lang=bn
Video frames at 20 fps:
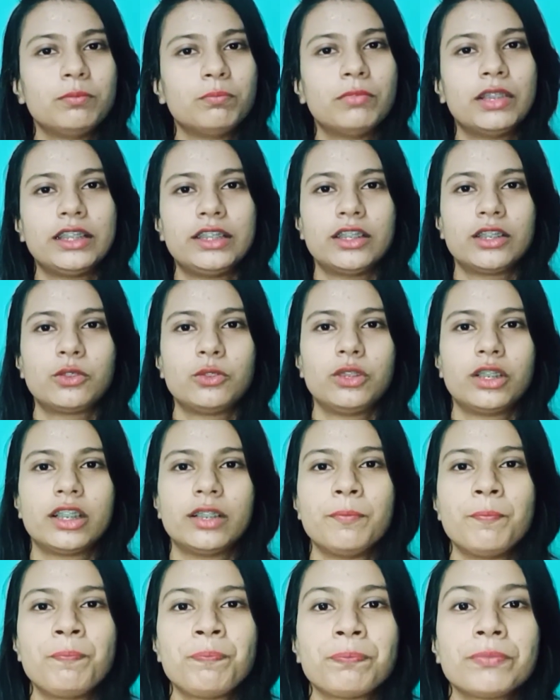বাদ যাক ওটা
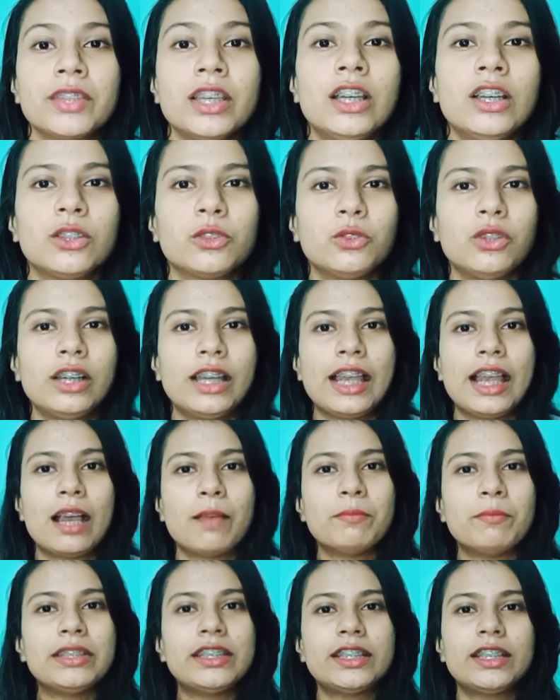তো হ্যাঁ
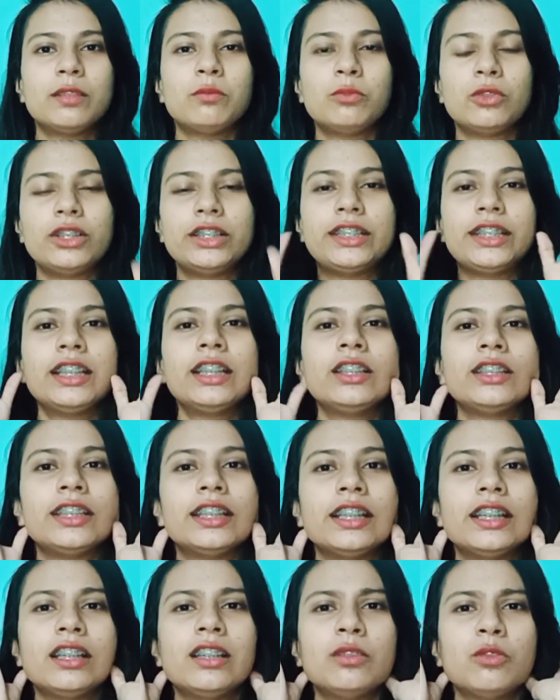আমি যেটা বলছি যে